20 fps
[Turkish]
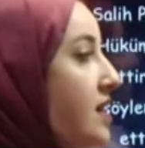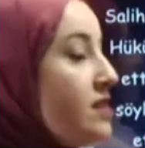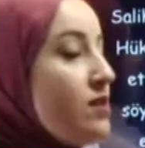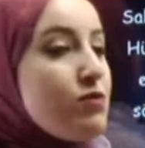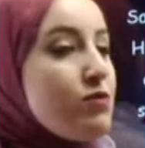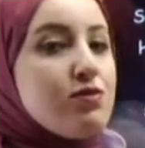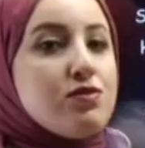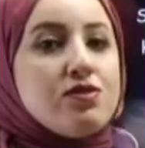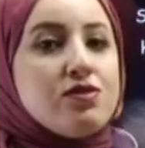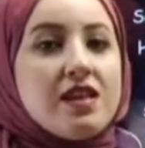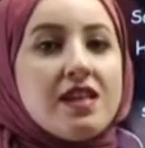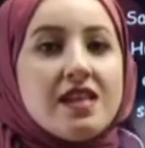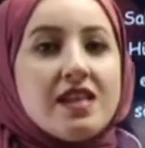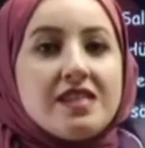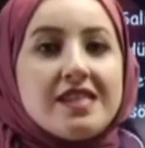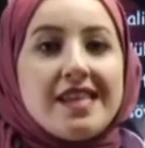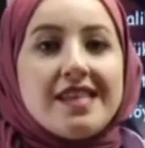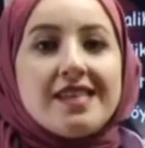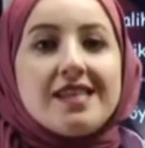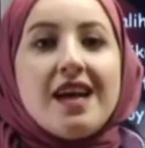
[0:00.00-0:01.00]
da
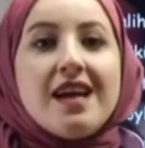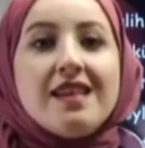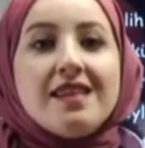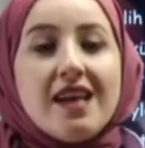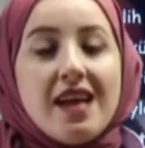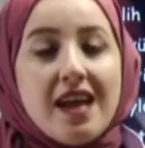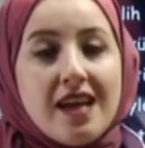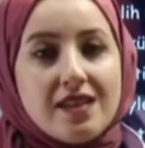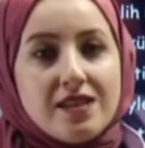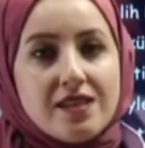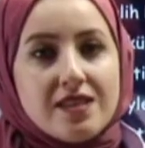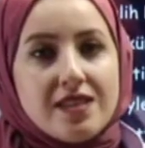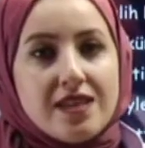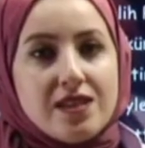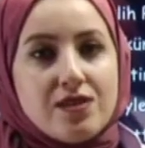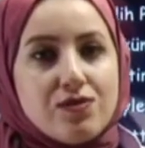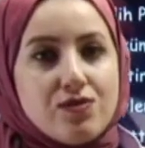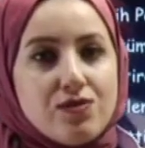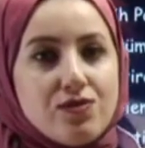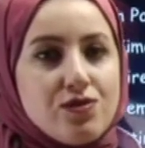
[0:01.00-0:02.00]
güçleneceğinden
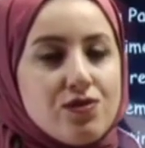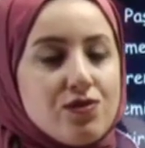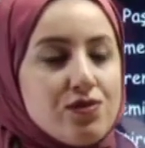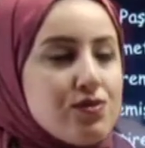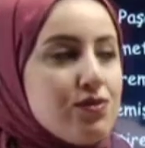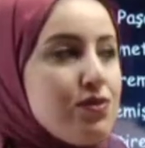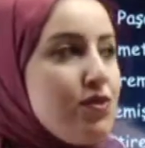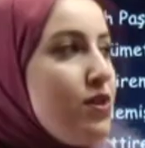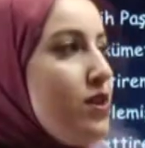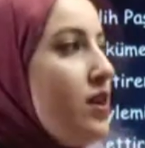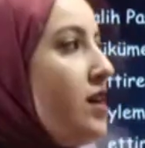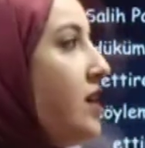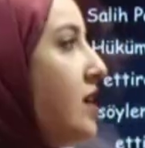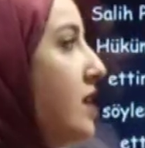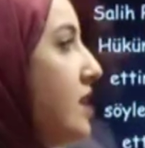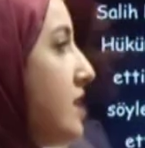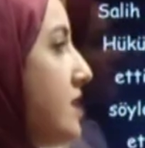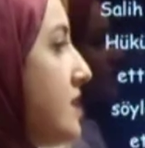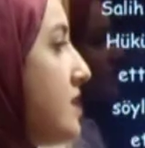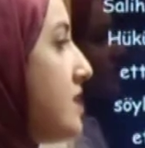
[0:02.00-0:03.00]
endişe duyuyordu
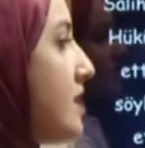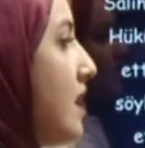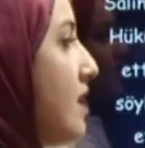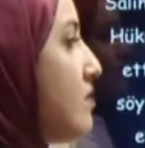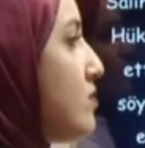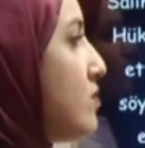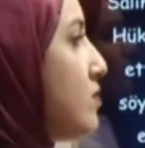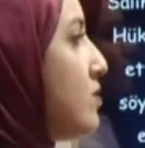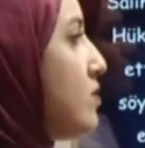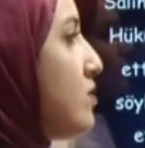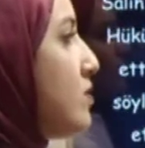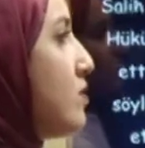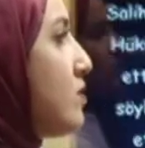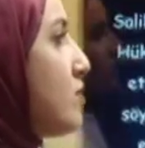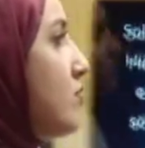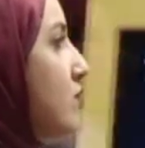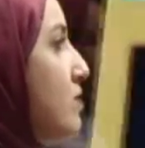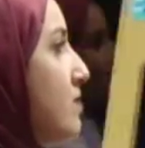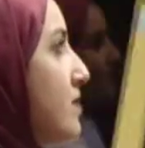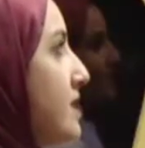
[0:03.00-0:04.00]
İstanbul
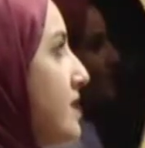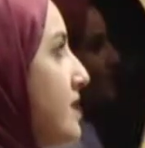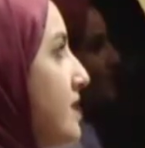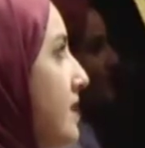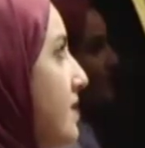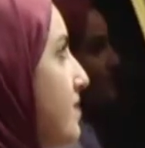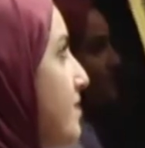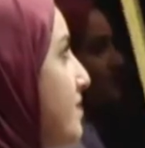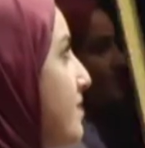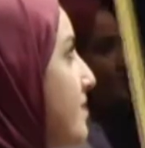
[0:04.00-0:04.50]
hükümeti.